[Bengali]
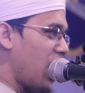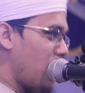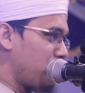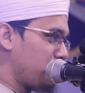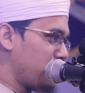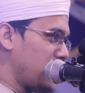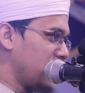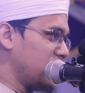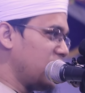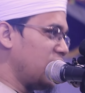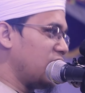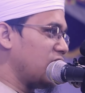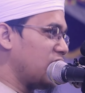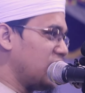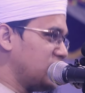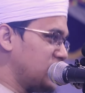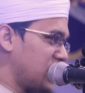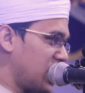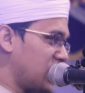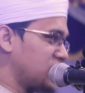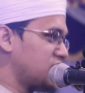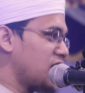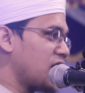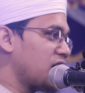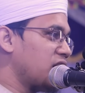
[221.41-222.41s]
আপনাদেরকে
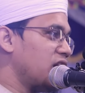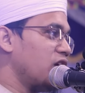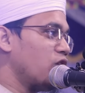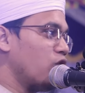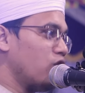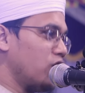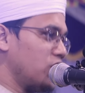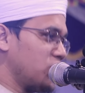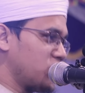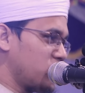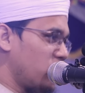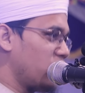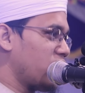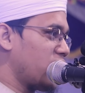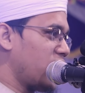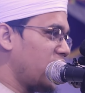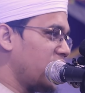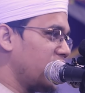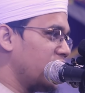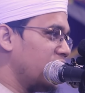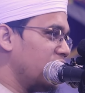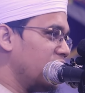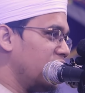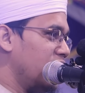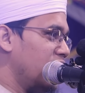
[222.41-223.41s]
যারা চাকরি করেন
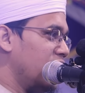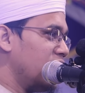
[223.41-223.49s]
সরকারি